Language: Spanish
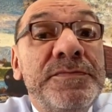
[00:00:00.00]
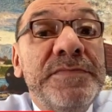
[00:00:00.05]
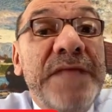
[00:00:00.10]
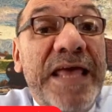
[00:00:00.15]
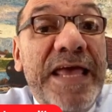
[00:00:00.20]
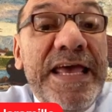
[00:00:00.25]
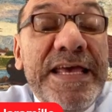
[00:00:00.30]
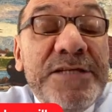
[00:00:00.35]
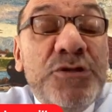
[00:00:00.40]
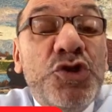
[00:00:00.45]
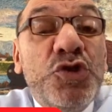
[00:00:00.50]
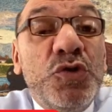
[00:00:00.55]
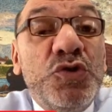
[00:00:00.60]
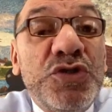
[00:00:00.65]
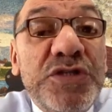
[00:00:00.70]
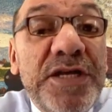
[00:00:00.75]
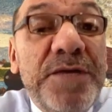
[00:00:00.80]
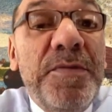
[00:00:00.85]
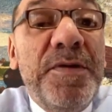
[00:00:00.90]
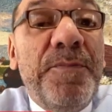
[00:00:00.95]
Eso
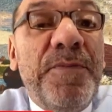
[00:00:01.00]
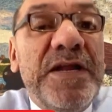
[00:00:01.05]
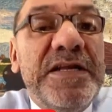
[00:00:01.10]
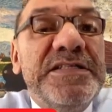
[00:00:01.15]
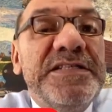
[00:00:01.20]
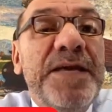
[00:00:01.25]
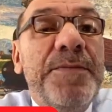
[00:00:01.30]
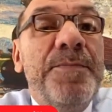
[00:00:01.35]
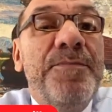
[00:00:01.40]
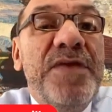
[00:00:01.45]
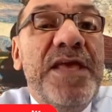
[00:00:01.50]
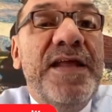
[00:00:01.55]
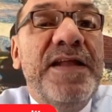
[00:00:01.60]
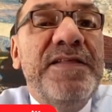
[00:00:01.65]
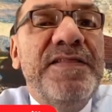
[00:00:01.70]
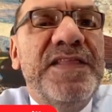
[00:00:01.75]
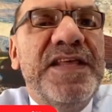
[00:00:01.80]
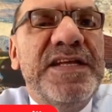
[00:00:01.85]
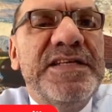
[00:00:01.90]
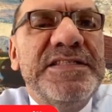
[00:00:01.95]
sí me parece bien
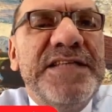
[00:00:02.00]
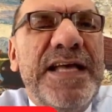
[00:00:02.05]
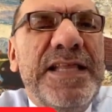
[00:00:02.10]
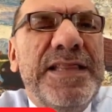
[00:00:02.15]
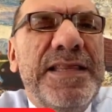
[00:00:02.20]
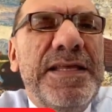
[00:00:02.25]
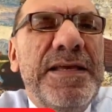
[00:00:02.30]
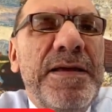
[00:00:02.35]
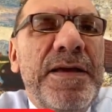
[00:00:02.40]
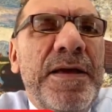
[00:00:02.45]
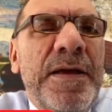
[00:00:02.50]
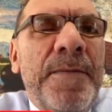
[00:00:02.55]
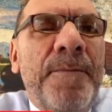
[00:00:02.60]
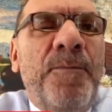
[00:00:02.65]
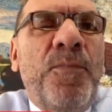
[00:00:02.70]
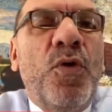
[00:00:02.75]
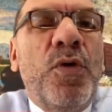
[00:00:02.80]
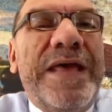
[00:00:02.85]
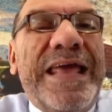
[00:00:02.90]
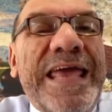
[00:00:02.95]
interesante,
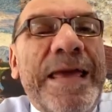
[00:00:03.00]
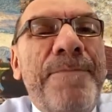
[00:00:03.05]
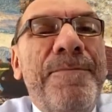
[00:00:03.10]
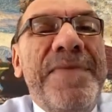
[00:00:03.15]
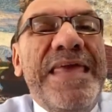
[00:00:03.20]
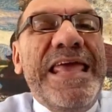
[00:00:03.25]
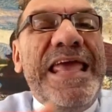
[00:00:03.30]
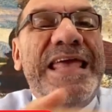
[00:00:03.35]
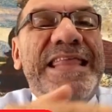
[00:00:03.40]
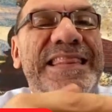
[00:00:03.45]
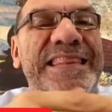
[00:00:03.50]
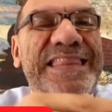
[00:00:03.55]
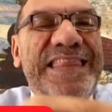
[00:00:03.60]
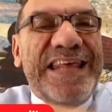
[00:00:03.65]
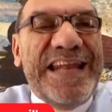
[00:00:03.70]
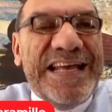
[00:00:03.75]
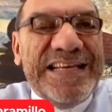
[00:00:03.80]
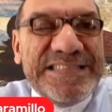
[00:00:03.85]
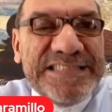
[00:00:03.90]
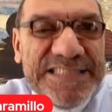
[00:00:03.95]
porque
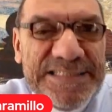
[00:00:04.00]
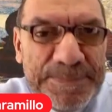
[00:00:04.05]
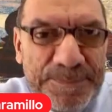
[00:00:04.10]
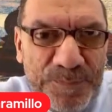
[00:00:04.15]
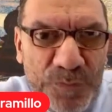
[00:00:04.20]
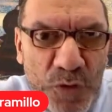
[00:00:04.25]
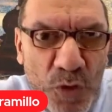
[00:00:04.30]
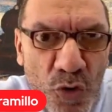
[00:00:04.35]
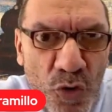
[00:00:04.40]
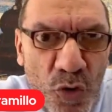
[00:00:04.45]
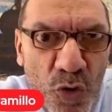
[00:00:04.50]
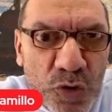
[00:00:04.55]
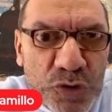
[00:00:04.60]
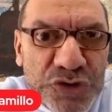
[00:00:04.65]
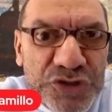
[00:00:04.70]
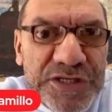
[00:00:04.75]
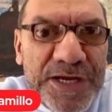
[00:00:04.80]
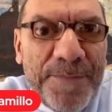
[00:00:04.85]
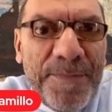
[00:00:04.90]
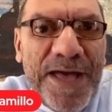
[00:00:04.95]
mientras
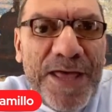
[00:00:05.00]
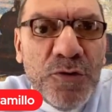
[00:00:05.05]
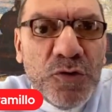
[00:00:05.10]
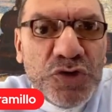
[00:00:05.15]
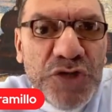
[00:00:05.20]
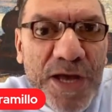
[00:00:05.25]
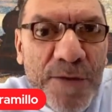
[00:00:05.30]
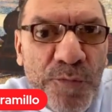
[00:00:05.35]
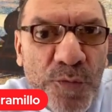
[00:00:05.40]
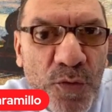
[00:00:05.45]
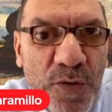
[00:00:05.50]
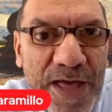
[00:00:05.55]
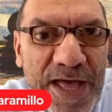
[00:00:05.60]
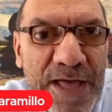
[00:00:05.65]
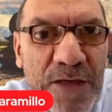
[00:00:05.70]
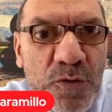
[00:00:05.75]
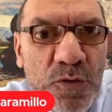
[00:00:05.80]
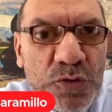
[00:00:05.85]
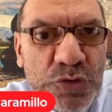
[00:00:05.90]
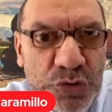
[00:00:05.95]
los llamados
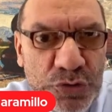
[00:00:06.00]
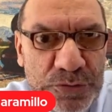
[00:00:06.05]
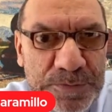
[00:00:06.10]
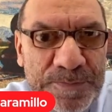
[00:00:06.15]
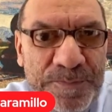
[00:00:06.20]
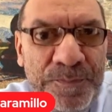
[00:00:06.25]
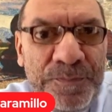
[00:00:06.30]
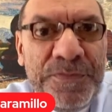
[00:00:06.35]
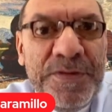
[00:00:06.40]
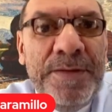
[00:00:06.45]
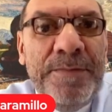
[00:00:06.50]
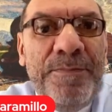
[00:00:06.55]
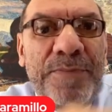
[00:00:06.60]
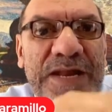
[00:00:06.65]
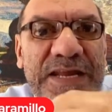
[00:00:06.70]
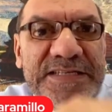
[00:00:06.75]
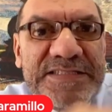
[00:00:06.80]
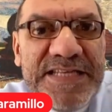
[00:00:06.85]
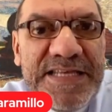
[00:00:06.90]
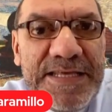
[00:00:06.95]
aforados
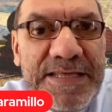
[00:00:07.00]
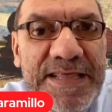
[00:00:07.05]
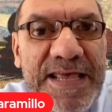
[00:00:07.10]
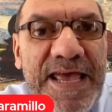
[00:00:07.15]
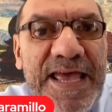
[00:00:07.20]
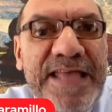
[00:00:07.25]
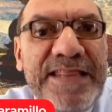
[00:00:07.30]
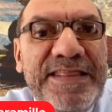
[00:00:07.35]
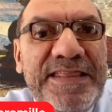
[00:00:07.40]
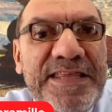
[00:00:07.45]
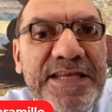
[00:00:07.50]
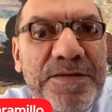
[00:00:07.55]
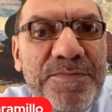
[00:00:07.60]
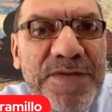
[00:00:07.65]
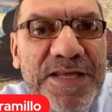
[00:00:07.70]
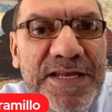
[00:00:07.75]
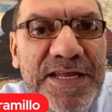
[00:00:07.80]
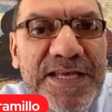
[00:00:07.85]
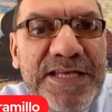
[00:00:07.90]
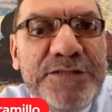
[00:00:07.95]
presidentes,
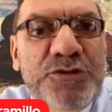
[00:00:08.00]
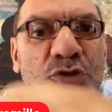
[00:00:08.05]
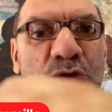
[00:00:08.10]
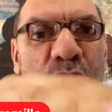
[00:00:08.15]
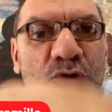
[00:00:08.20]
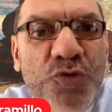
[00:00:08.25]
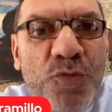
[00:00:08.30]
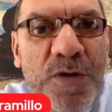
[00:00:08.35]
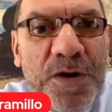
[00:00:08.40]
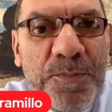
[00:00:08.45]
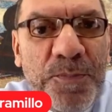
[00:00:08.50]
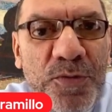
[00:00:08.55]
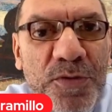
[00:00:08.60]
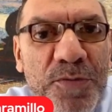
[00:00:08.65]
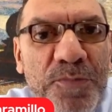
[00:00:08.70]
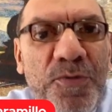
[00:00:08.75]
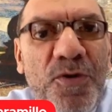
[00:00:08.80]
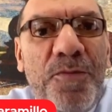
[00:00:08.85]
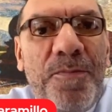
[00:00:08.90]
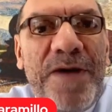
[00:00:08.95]
ministros, cuerpo
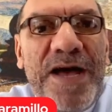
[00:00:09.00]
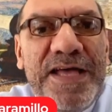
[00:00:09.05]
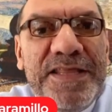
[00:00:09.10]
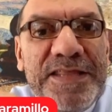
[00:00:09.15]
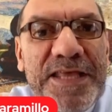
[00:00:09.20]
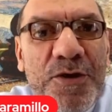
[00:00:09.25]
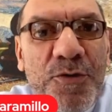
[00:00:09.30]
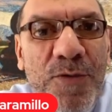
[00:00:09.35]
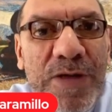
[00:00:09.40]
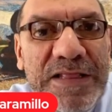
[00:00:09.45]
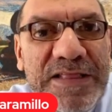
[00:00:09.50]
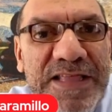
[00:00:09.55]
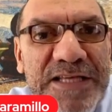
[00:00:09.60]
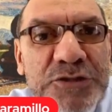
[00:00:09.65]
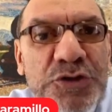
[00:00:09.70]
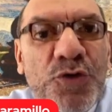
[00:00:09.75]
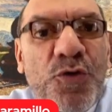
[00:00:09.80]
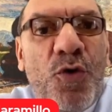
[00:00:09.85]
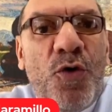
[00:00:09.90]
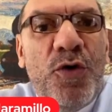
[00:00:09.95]
diplomático,
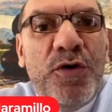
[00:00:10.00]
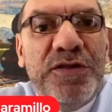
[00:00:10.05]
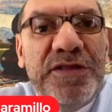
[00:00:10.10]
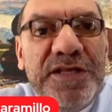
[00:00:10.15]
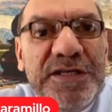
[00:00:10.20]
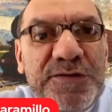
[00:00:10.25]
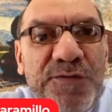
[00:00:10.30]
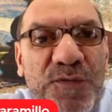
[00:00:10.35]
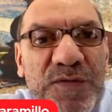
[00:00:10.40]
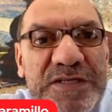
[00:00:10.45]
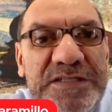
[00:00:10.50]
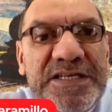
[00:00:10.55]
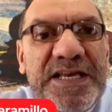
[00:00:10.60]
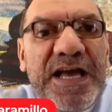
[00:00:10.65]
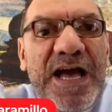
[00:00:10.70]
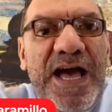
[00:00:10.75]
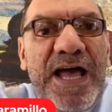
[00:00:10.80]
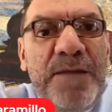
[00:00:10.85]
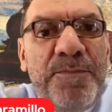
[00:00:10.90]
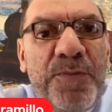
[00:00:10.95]
altas cortes,
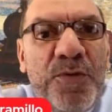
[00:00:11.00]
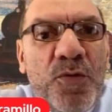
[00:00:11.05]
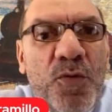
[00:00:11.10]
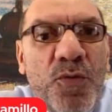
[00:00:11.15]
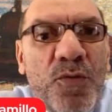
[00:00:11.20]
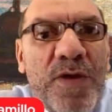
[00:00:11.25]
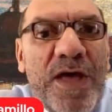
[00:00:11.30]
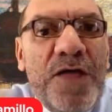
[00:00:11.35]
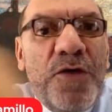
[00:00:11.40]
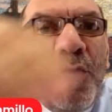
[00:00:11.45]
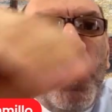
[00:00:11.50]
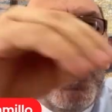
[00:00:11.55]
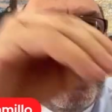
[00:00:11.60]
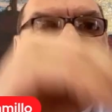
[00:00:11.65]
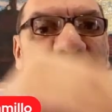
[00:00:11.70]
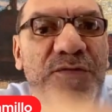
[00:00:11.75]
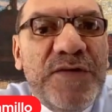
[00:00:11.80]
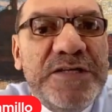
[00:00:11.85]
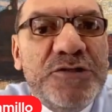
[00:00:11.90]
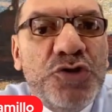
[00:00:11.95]
fiscal, procurador,
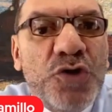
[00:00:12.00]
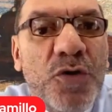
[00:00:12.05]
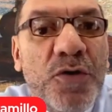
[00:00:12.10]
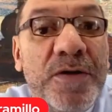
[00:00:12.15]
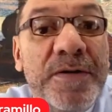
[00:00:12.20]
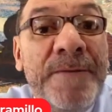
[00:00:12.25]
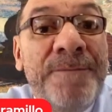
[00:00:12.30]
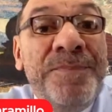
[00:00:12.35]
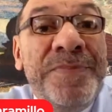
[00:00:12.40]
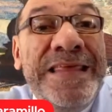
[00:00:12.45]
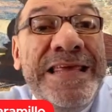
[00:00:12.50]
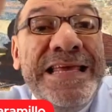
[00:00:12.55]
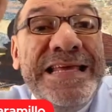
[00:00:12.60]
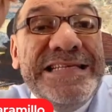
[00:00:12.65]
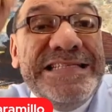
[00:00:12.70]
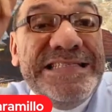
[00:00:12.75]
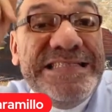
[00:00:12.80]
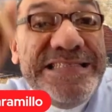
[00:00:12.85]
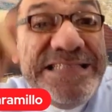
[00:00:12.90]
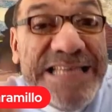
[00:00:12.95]
defensor,
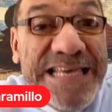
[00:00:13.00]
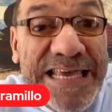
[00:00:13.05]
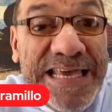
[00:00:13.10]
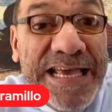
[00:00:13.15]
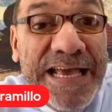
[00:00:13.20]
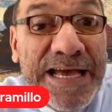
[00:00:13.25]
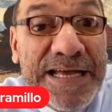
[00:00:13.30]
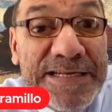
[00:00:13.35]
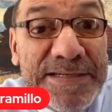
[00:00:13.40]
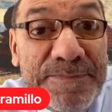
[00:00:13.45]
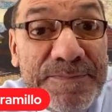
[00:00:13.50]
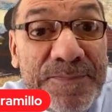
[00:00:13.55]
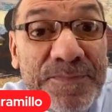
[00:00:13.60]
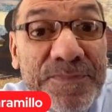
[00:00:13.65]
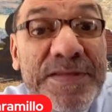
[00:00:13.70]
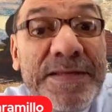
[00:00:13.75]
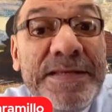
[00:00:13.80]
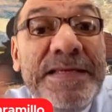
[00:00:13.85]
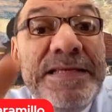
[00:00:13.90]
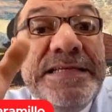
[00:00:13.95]
sigan
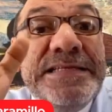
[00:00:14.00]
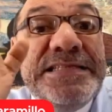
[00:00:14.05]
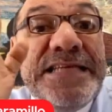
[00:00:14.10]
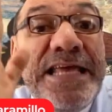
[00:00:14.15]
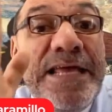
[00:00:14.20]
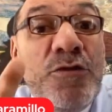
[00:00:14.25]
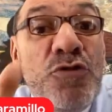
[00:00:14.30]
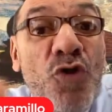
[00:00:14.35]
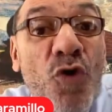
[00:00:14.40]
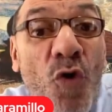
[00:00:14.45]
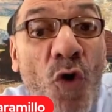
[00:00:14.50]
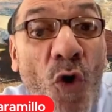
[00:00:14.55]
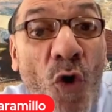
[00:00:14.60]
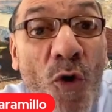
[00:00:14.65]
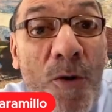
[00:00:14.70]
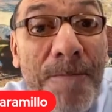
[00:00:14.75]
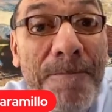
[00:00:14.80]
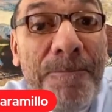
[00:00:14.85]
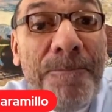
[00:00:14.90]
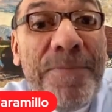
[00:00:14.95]
siendo
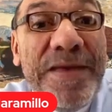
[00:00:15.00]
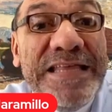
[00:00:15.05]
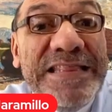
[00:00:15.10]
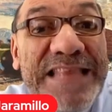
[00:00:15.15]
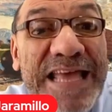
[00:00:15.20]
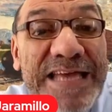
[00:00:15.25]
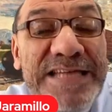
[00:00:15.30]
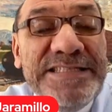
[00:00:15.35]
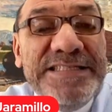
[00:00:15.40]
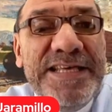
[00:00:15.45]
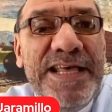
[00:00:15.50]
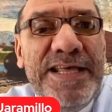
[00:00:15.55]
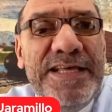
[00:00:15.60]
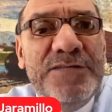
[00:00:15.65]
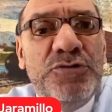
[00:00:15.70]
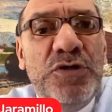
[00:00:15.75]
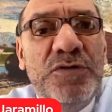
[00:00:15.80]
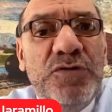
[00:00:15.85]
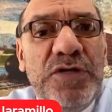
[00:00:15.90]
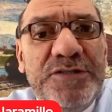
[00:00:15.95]
competencia
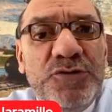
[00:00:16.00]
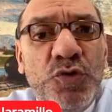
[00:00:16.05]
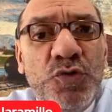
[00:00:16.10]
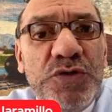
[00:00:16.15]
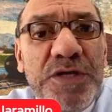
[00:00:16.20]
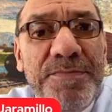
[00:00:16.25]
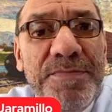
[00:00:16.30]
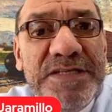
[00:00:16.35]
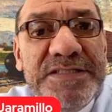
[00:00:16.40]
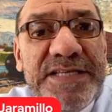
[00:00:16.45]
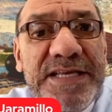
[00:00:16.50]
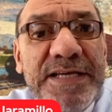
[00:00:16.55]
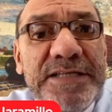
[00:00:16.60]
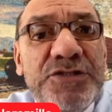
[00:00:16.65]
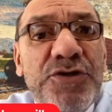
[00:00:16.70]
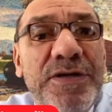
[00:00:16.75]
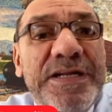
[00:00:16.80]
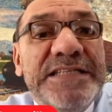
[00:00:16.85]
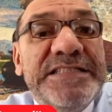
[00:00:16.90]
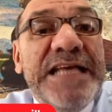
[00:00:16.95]
de, sus
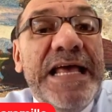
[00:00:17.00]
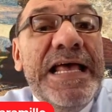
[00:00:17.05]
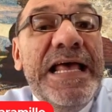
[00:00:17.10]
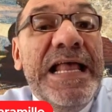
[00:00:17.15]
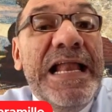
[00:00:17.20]
investigaciones.